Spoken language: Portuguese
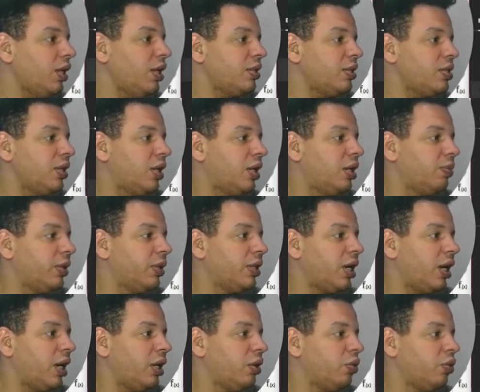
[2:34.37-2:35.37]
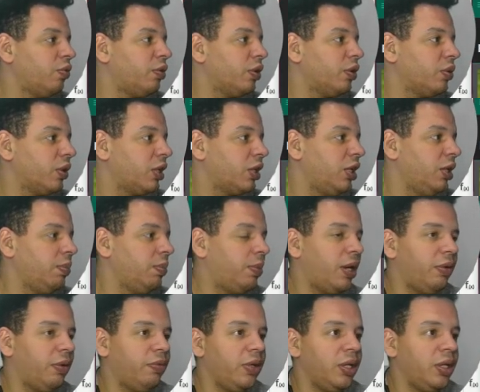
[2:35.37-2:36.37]
E assim que ele mandar, eu volto aqui
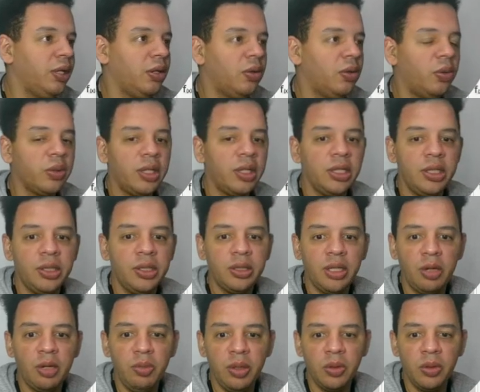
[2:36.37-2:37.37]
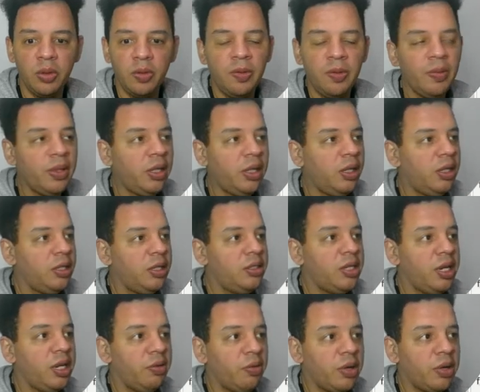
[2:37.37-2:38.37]
para ver onde a gente terminou.
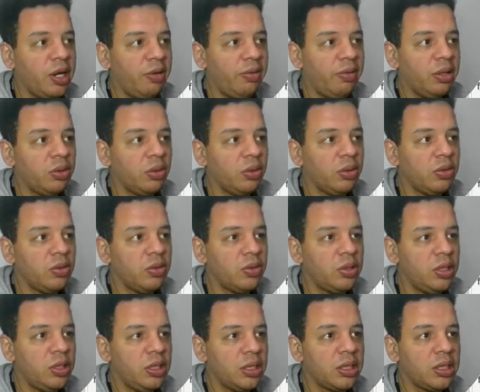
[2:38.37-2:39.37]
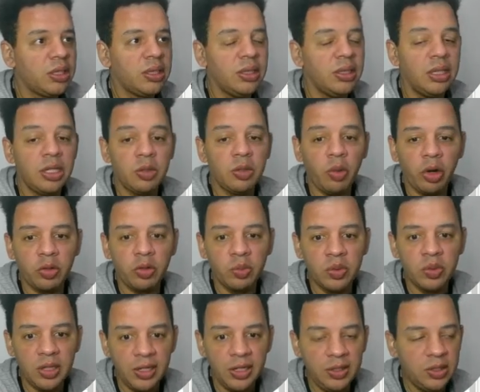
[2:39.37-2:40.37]
E aí eu vou gravar todos os dias, nesses
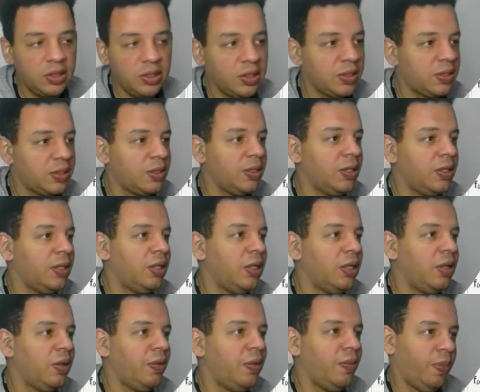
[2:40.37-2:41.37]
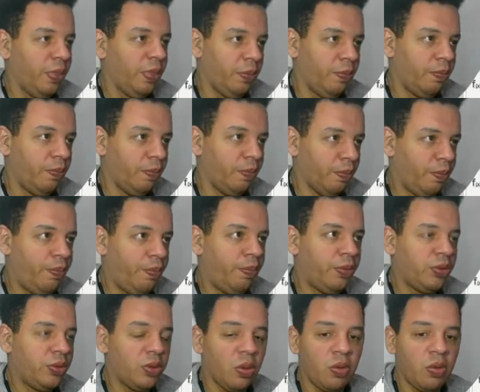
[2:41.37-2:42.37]
próximos 100 dias,
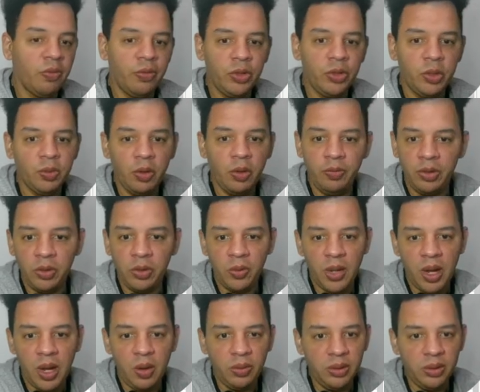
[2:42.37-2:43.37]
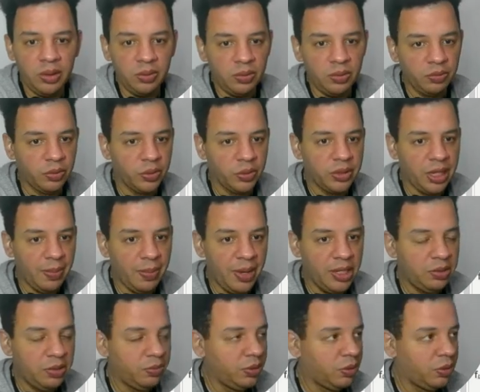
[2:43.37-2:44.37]
só com futebol virtual. Então eu vou usar a,
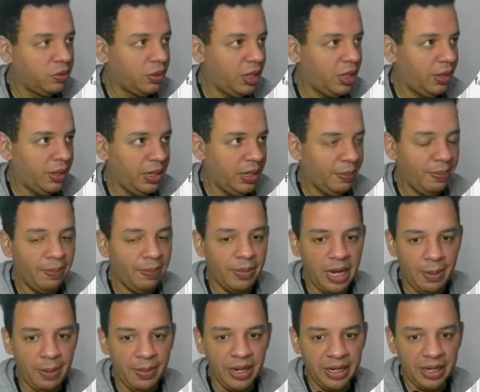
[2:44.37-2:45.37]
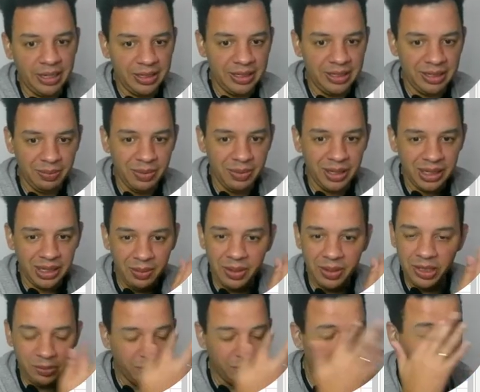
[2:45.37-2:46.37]
Bet, a, a banca dessa banca da
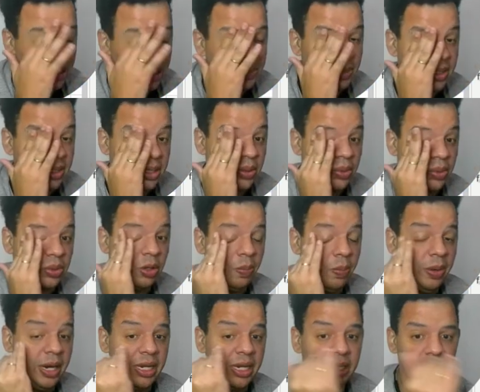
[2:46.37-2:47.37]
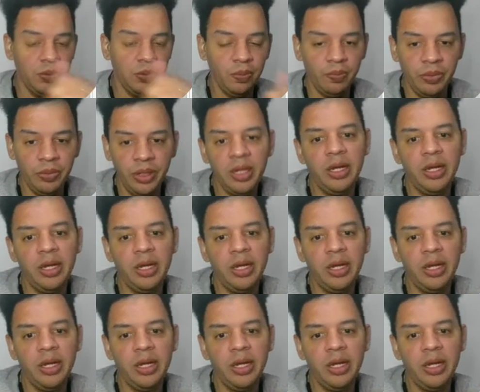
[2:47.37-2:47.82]
Bet365 só para isso.